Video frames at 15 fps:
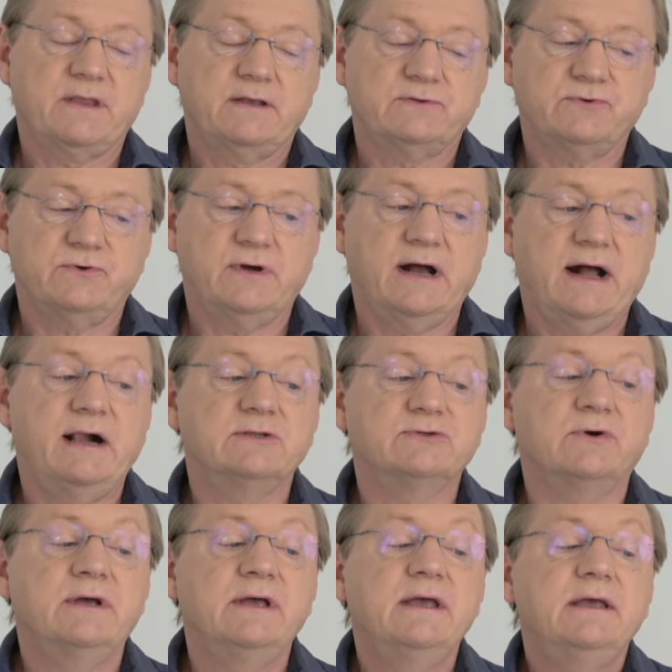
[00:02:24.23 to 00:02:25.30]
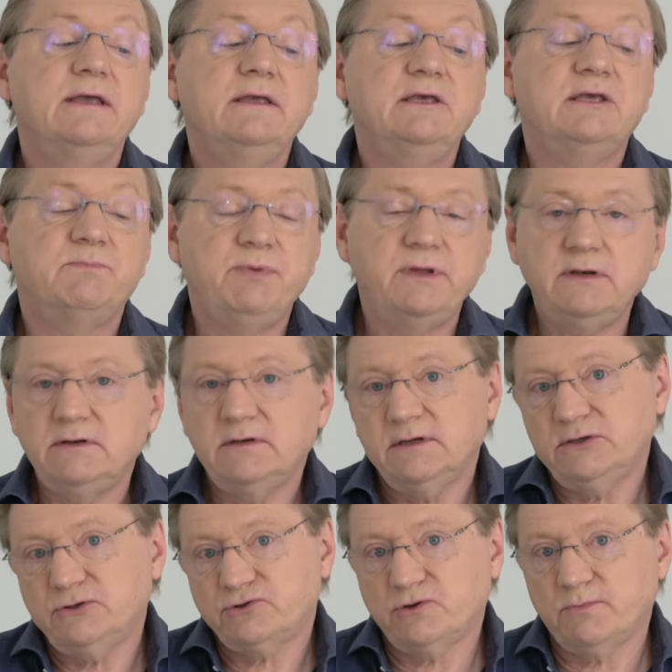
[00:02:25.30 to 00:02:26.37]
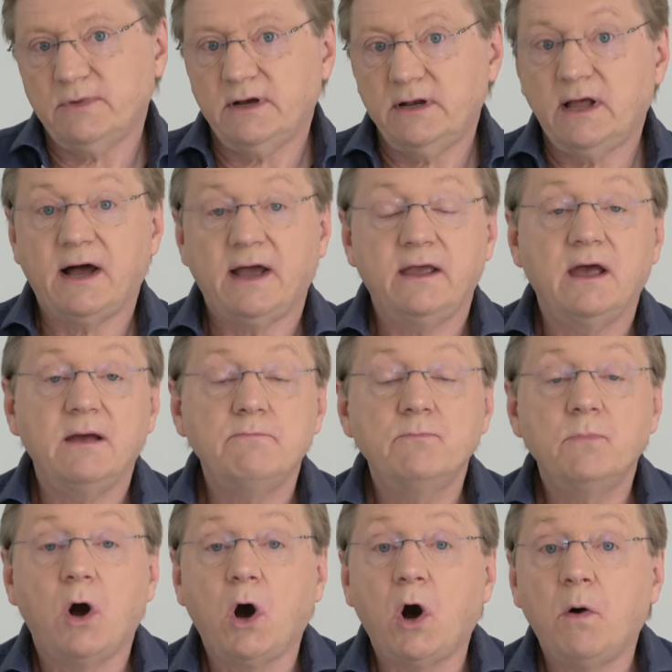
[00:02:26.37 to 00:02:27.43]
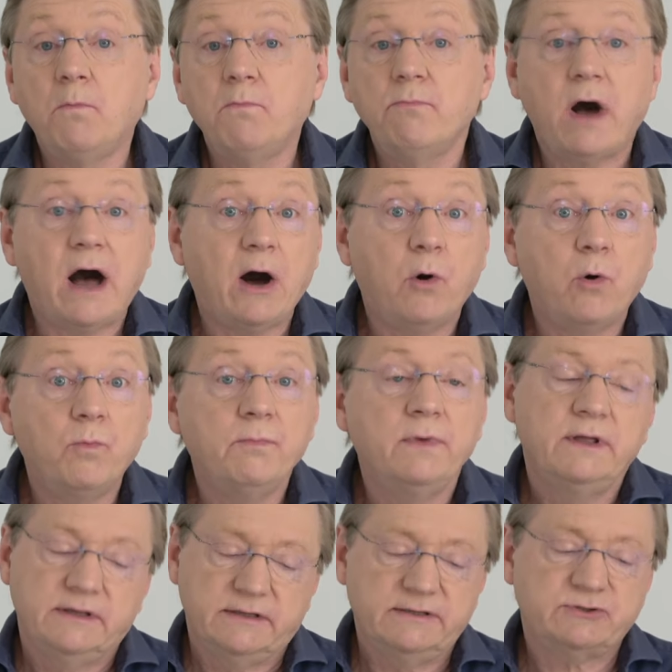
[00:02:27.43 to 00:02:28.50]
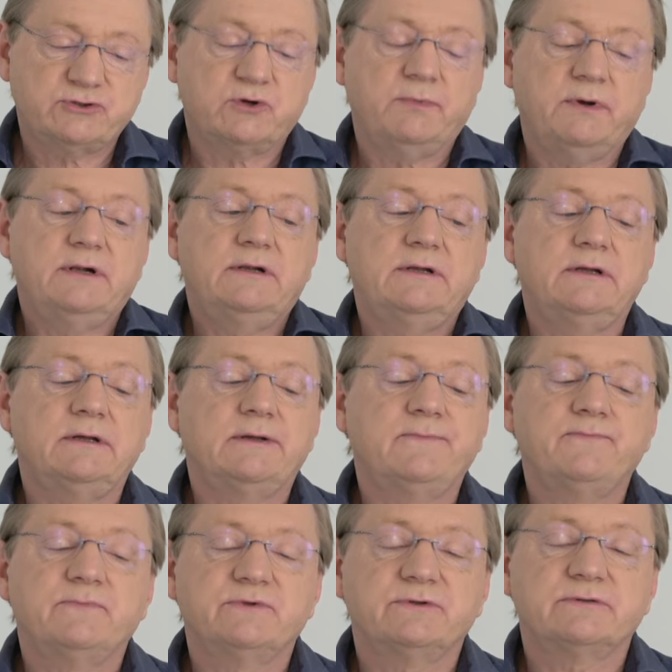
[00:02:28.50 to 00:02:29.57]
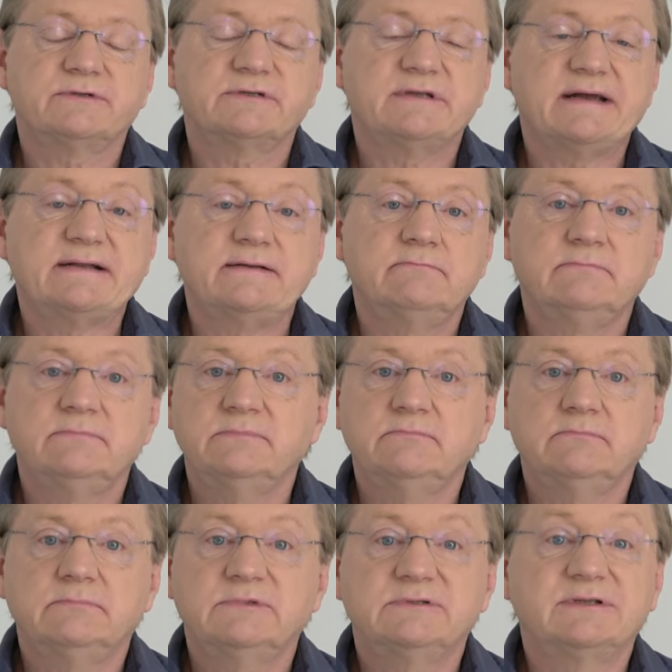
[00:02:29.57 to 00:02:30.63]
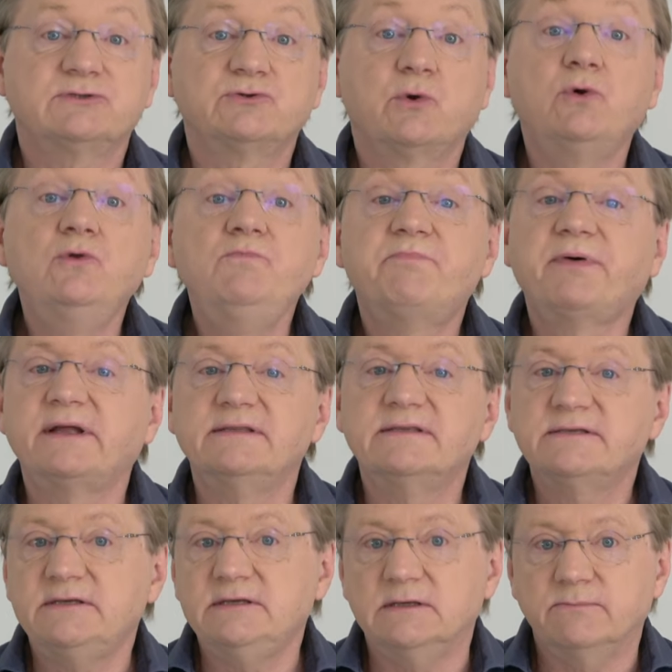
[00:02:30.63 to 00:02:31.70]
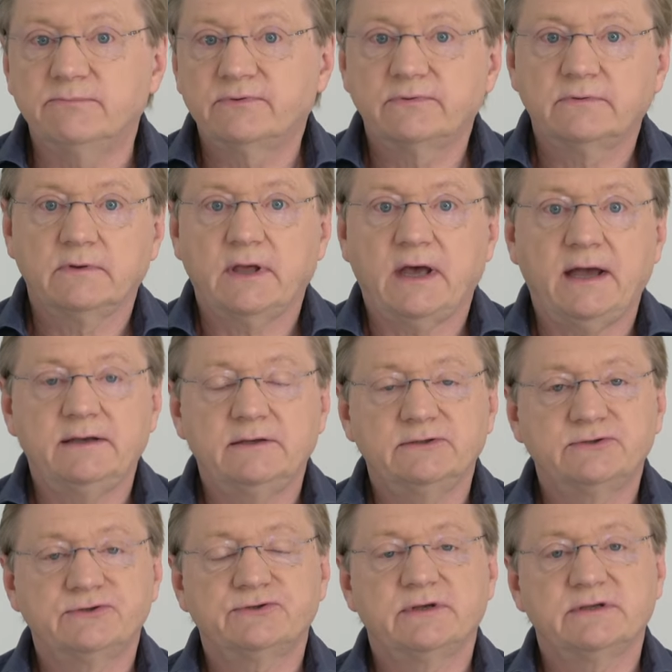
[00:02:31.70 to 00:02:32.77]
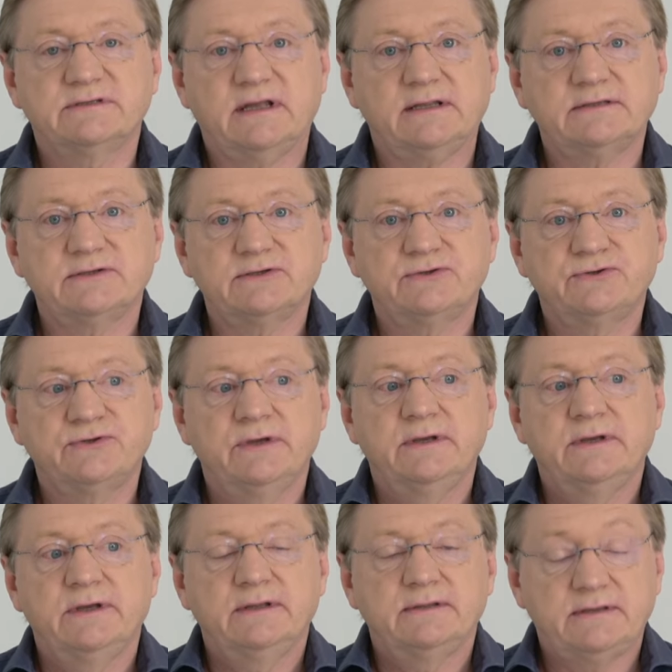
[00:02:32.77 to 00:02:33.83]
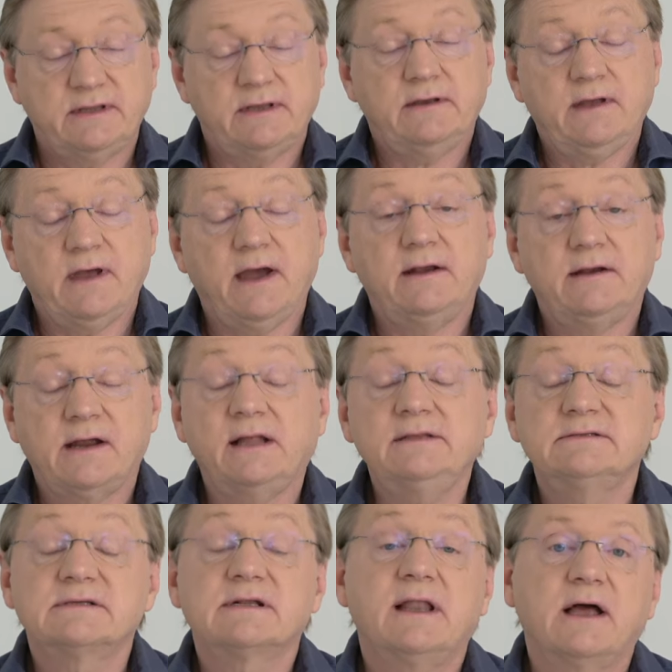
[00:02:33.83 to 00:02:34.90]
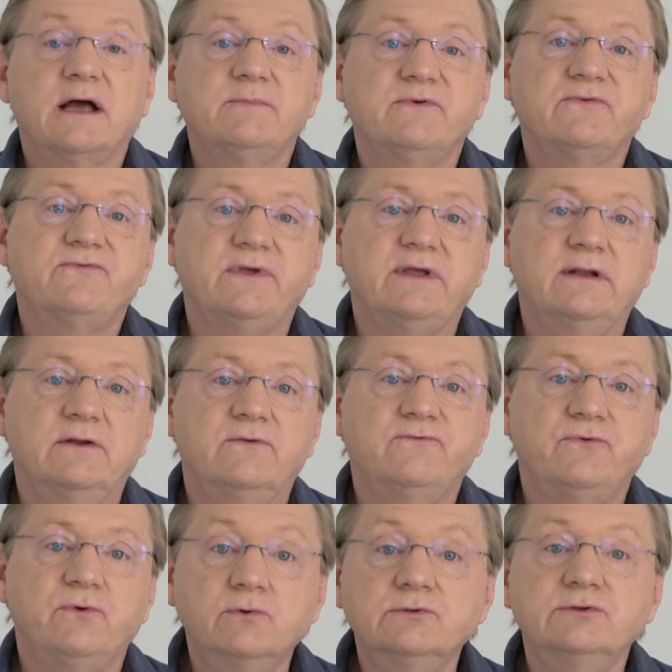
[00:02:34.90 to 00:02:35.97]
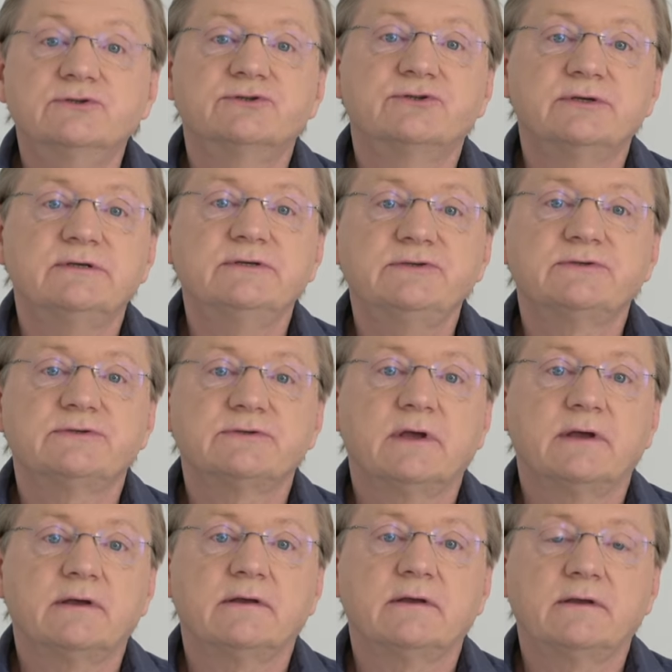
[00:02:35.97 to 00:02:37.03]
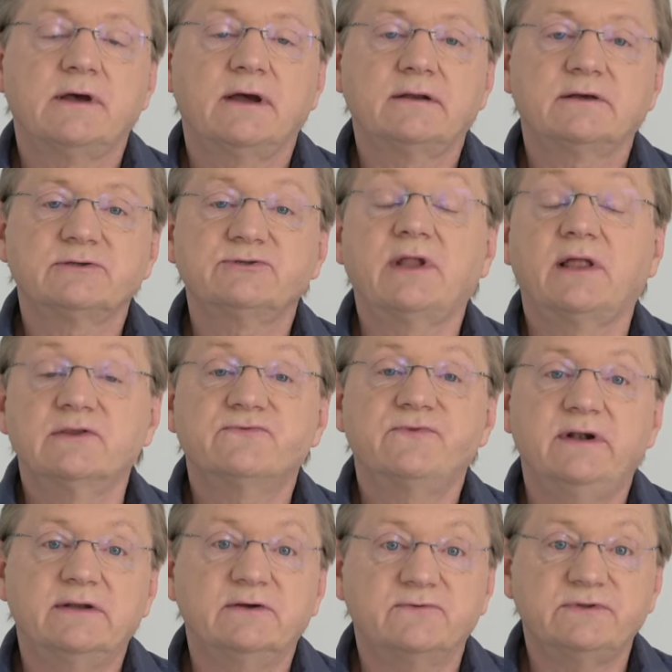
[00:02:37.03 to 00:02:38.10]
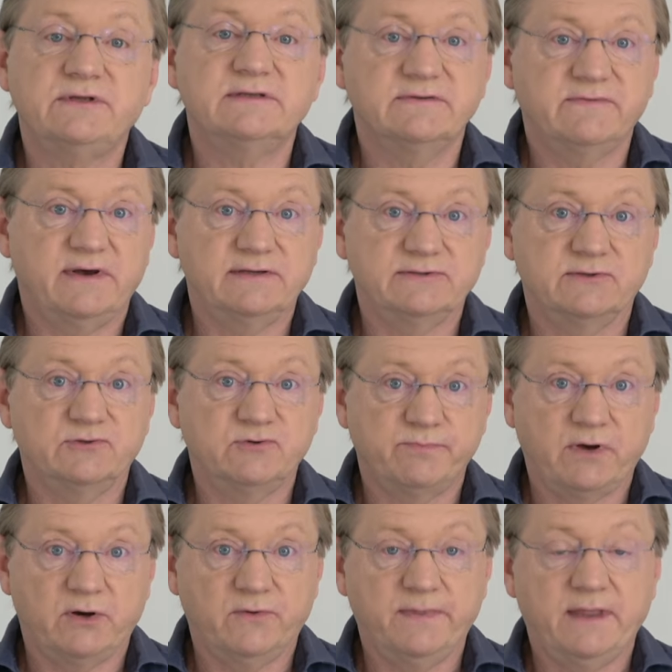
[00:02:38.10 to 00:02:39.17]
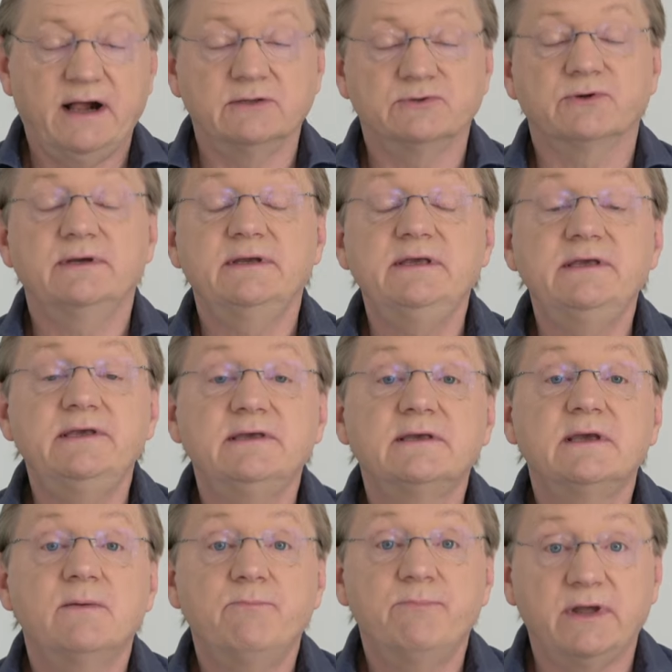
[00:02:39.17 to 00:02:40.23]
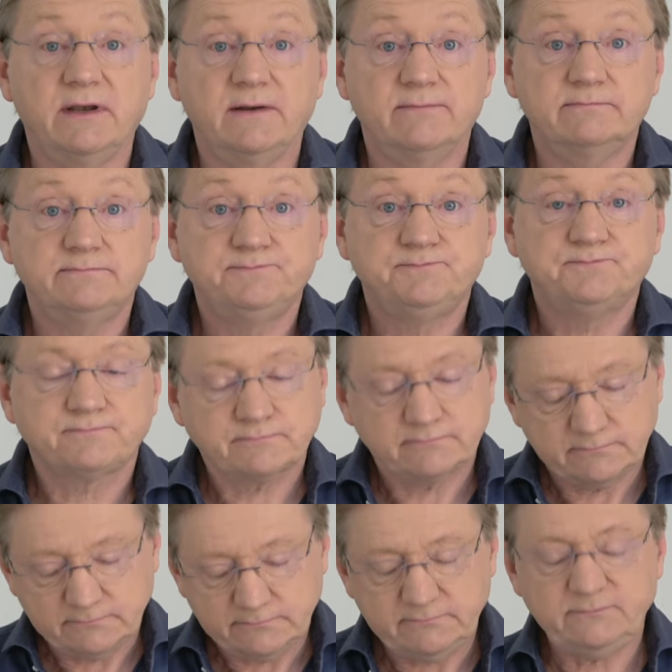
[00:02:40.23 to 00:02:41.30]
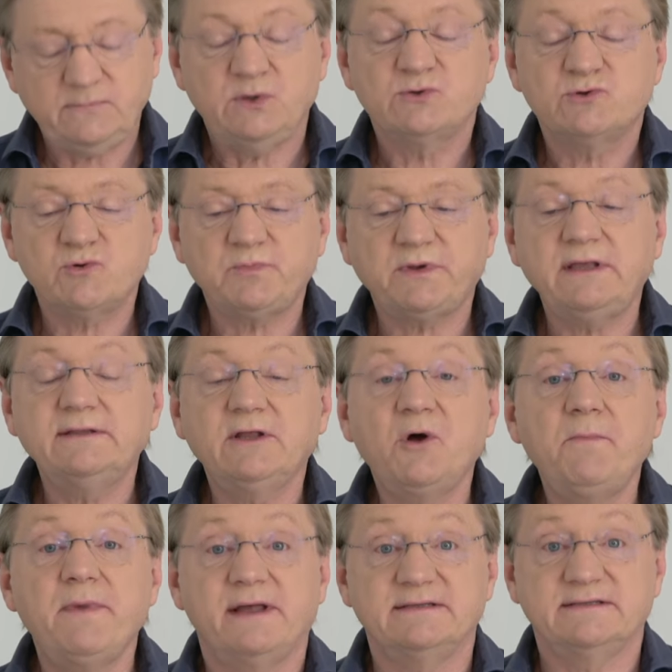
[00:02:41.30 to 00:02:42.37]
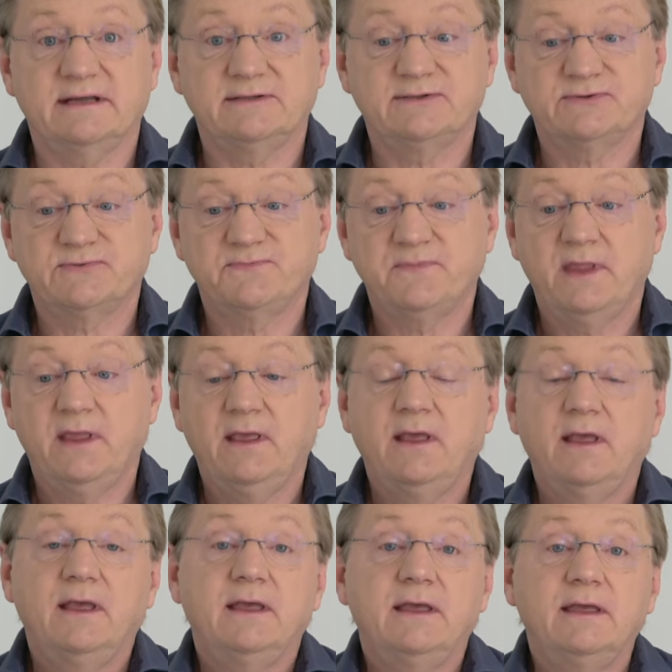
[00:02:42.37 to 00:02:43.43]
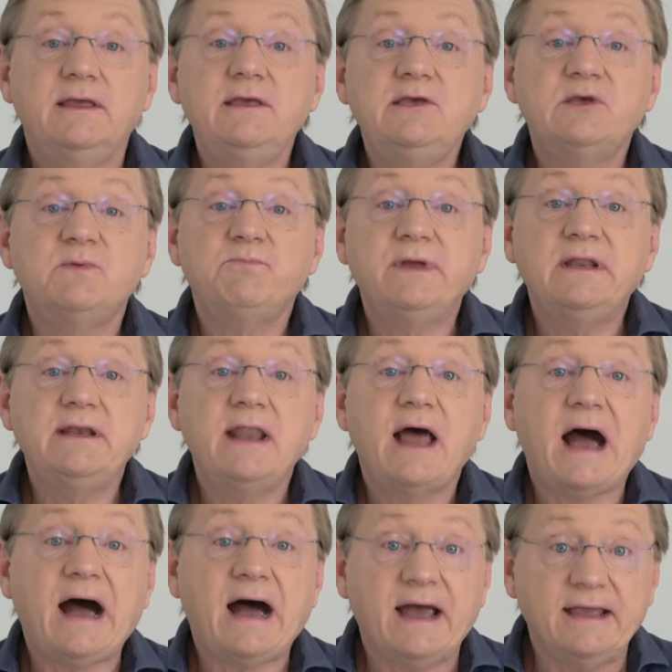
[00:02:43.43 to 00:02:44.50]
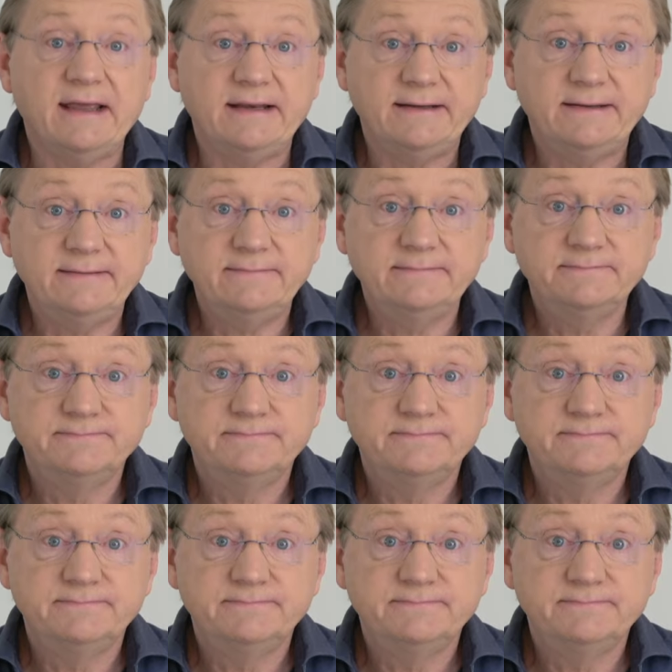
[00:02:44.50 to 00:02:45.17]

So, also, ich bin ist schon mal I am, om, aum, ist schon mal ähm, sozusagen das Grundprinzip eines Satzes, der ein ganz klarer Befehl für uns ist, äh, ein Resonanzfeld auf diese Weise zu bauen. Also ich bin. So beginnt auch mein Satz. Ich bin ein.